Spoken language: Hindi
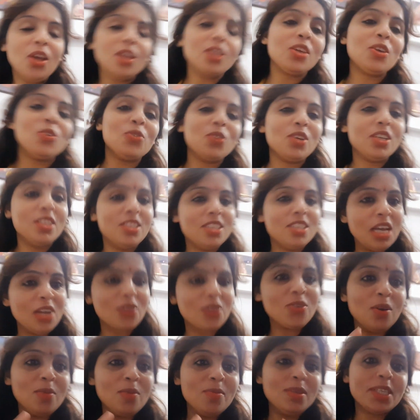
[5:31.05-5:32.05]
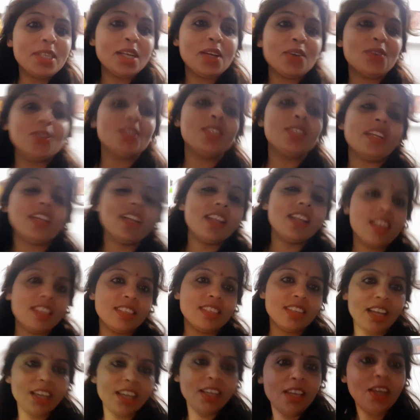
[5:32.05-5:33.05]
क्योंकि इंसान को हमेशा खुश रहना
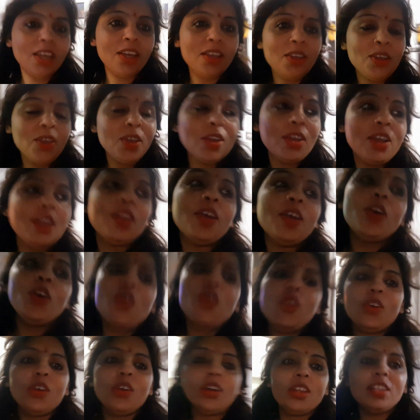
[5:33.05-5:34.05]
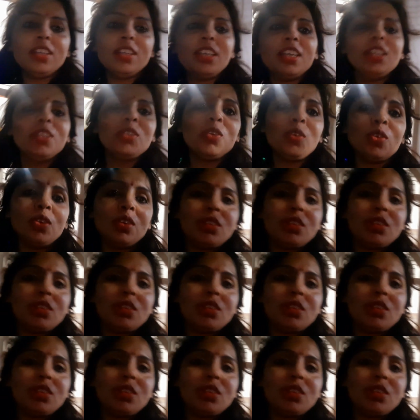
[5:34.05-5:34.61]
चाहिए और ये तो